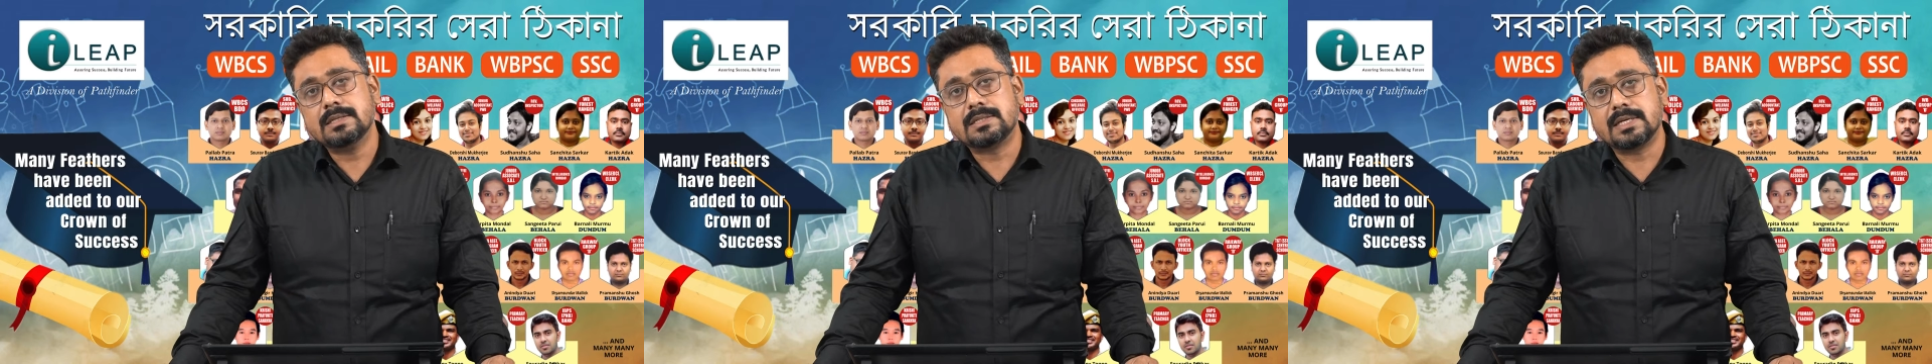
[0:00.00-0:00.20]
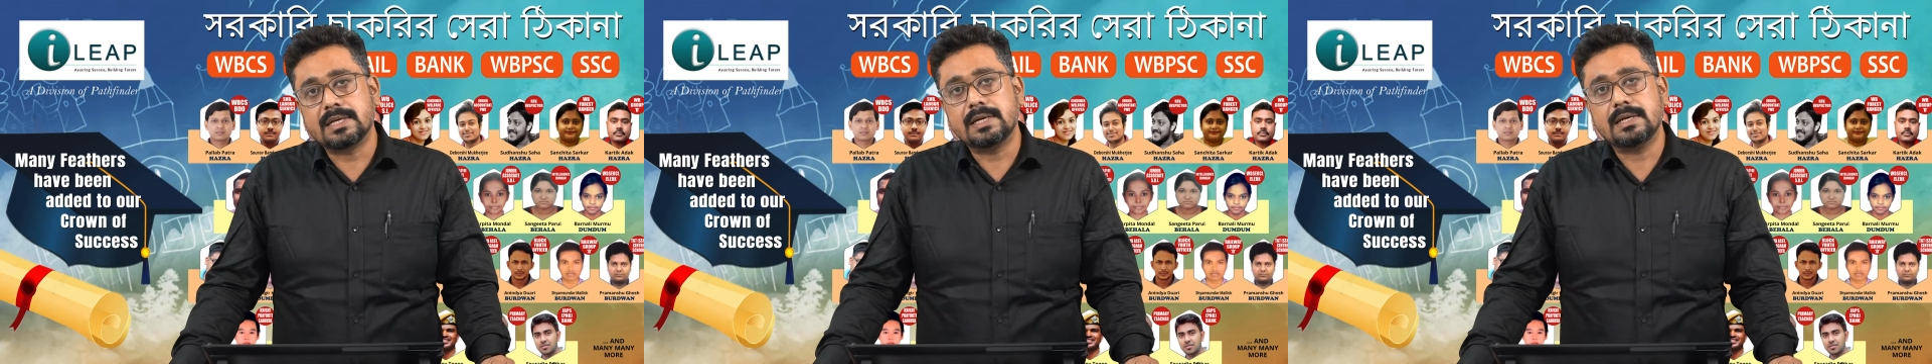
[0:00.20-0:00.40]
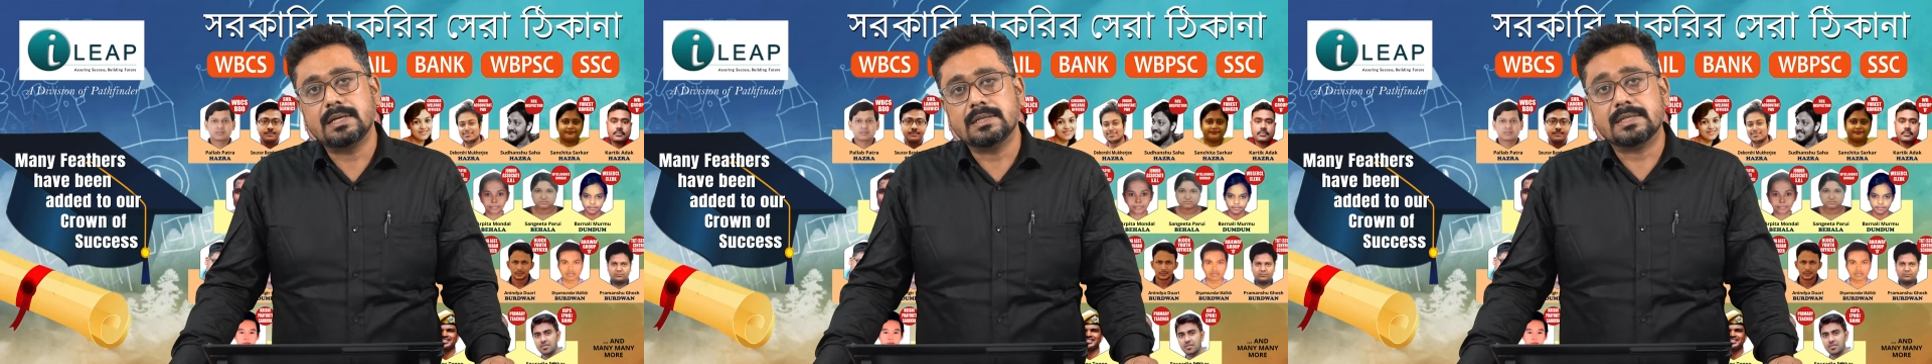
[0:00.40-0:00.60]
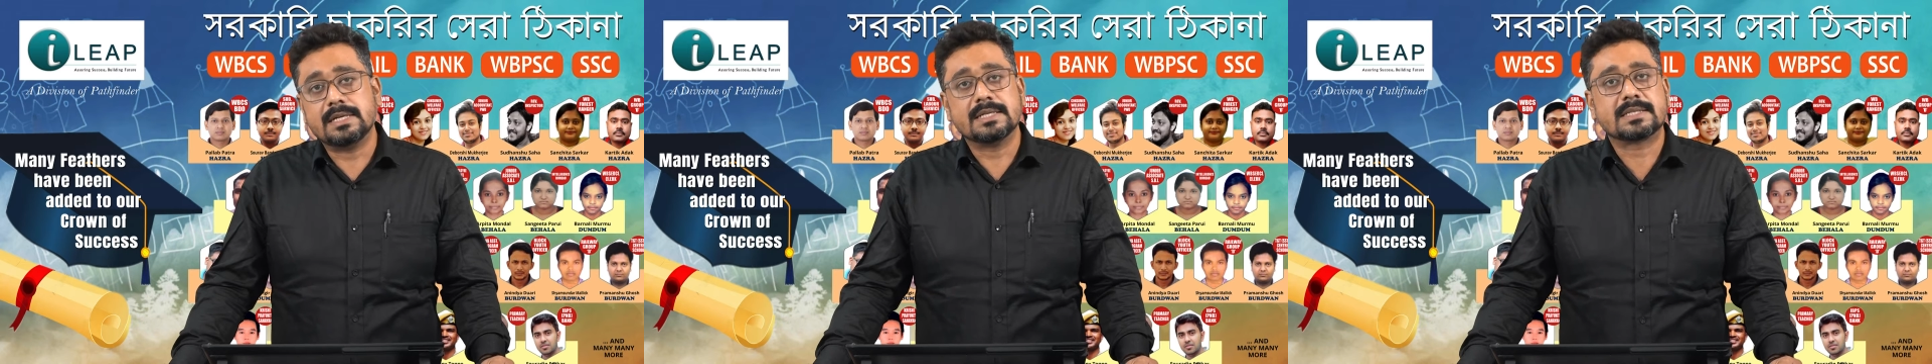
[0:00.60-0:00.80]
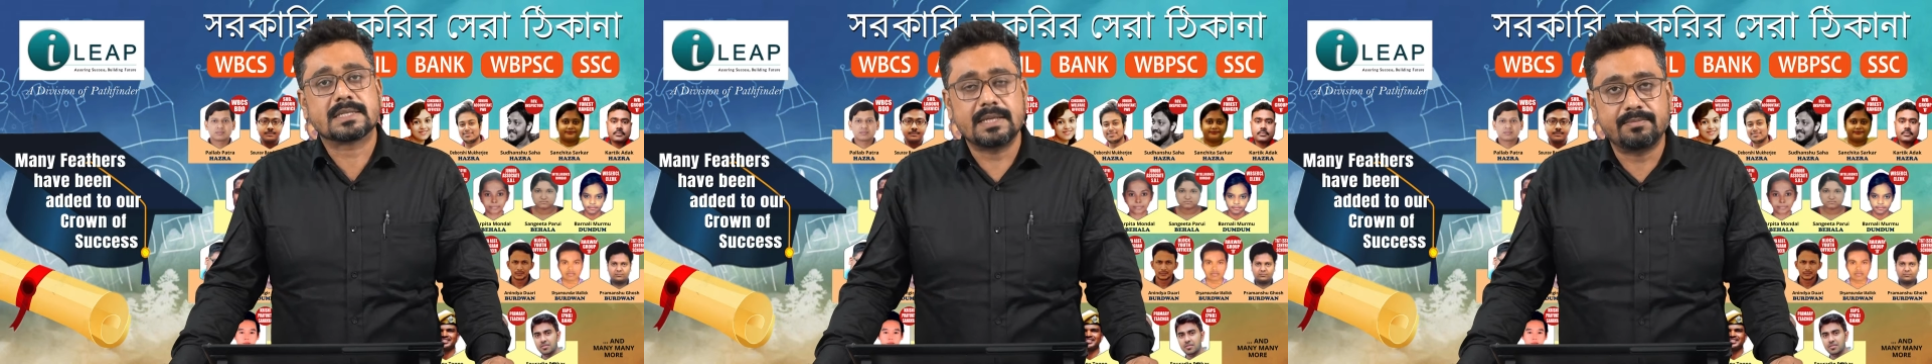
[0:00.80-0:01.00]
যে
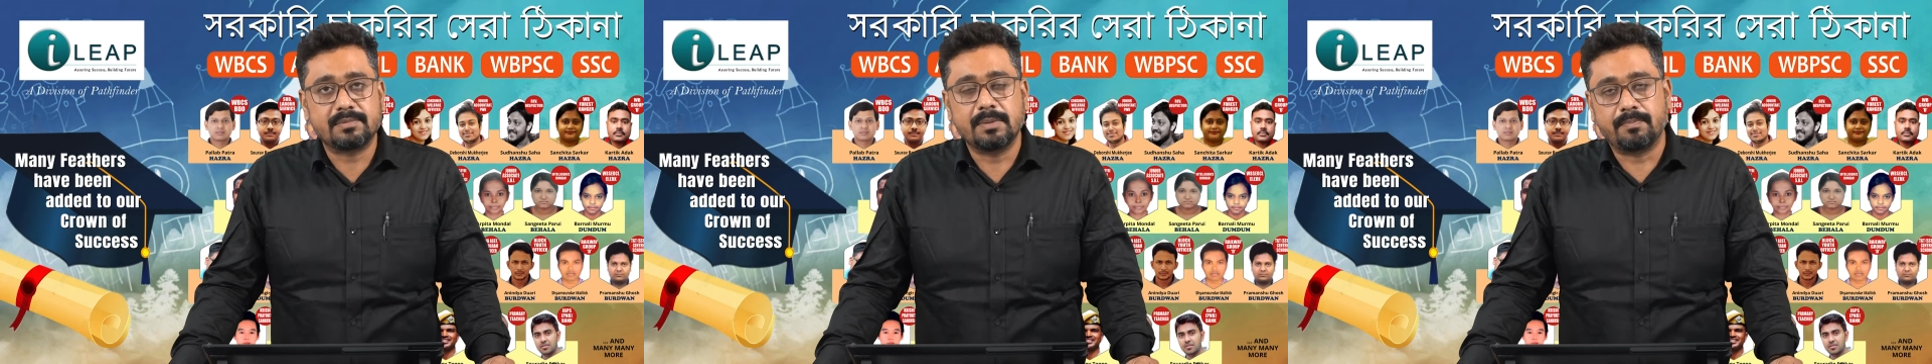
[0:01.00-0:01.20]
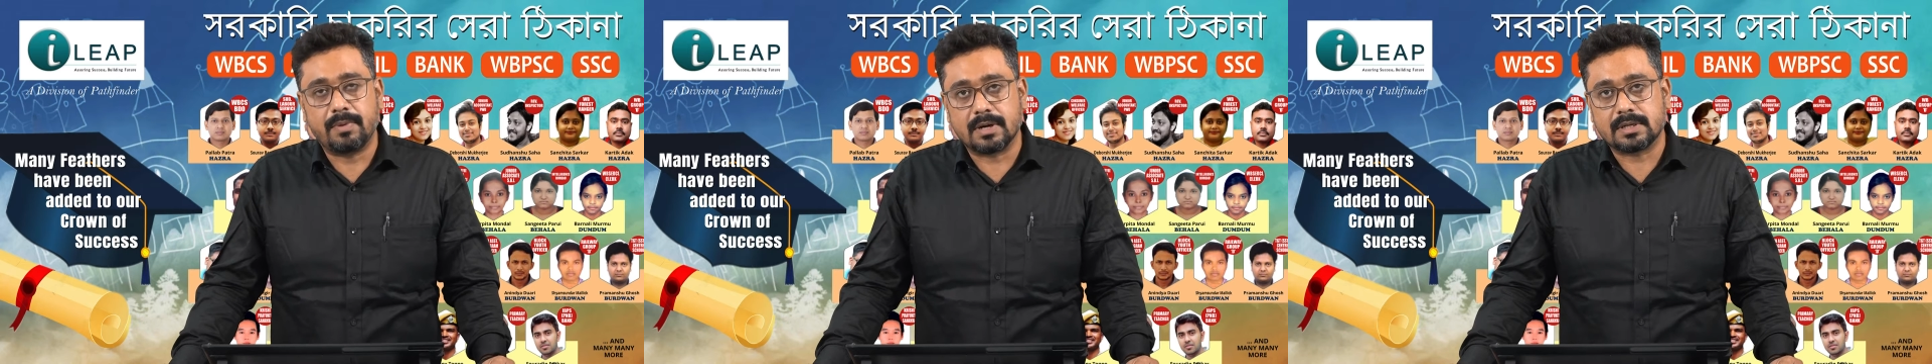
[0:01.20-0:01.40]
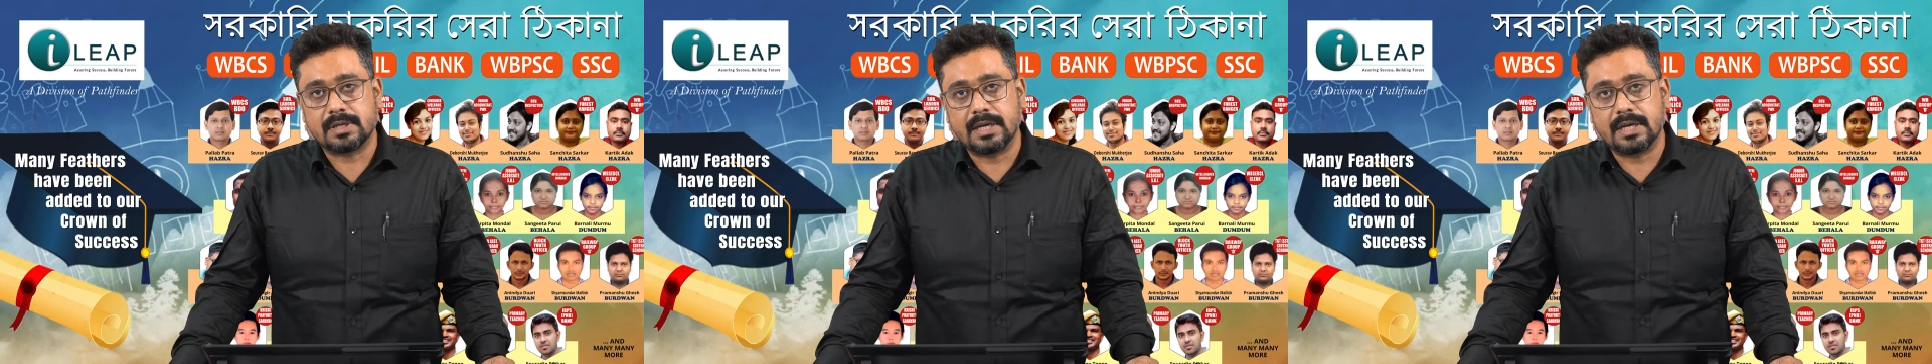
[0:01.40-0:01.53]
ডেসক্রিপটিভ পার্ট